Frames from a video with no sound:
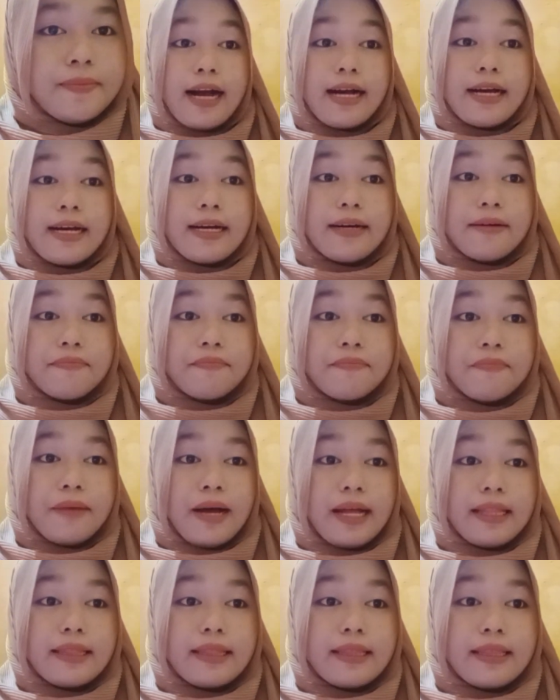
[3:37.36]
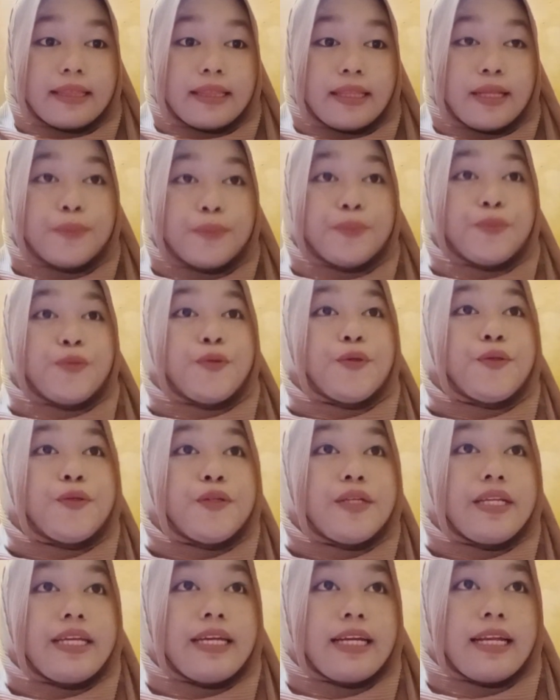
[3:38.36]
Keempat, bunuh
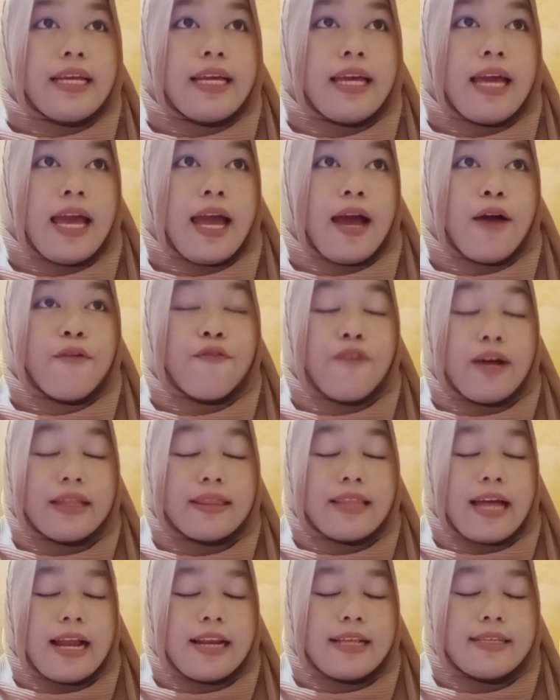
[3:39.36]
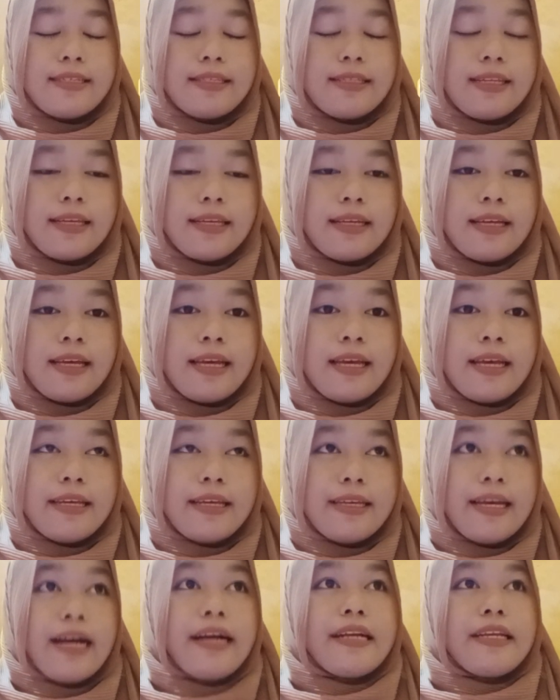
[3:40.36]
diri fatalistik,
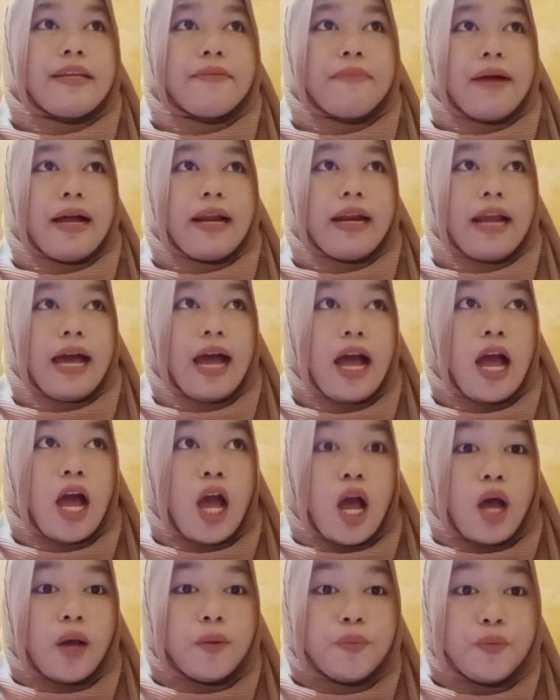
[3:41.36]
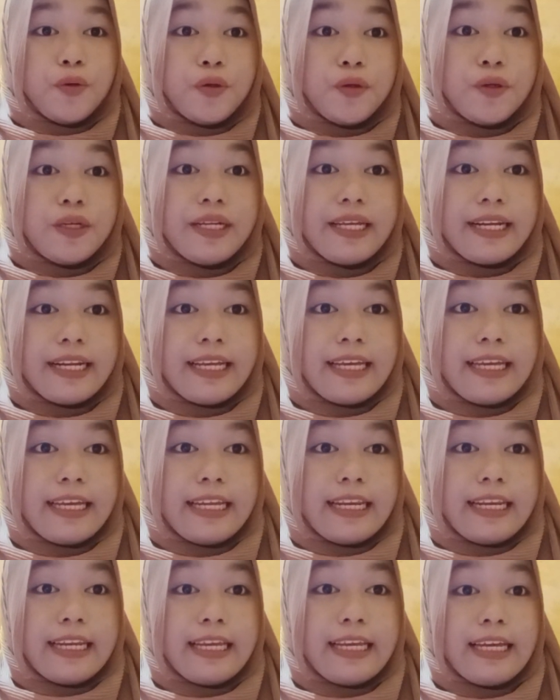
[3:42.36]
yang dimana bunuh diri
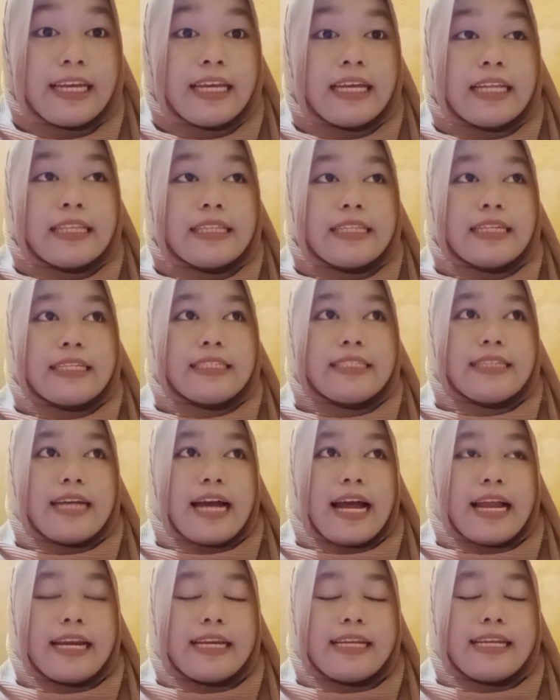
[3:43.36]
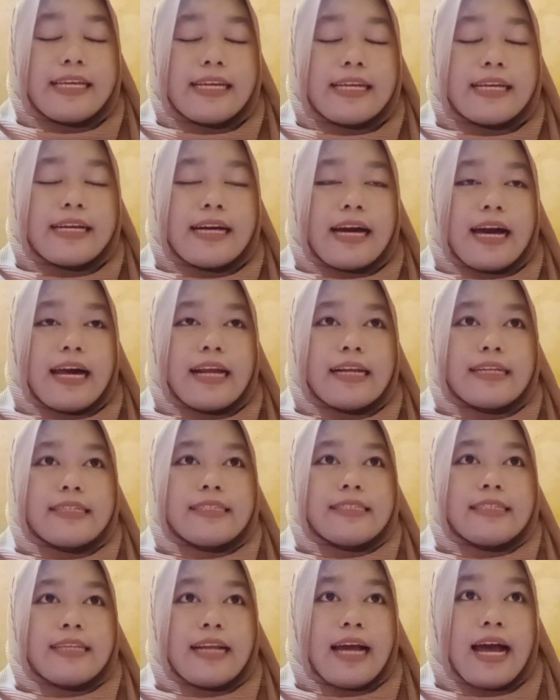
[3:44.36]
ini terjadi
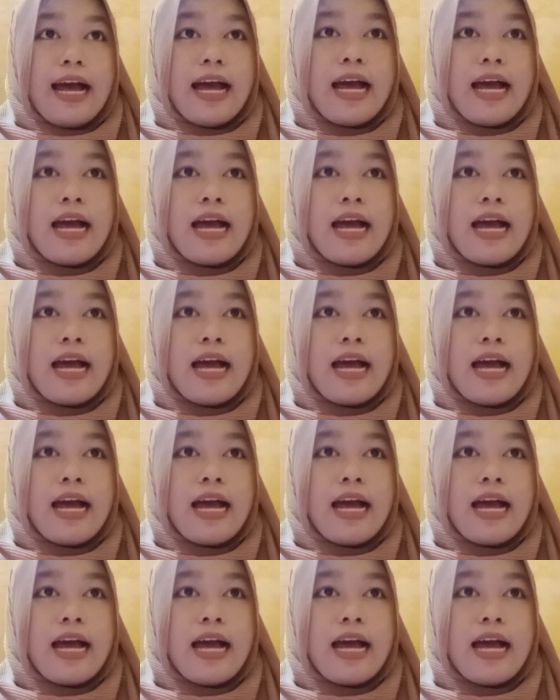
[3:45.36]
karena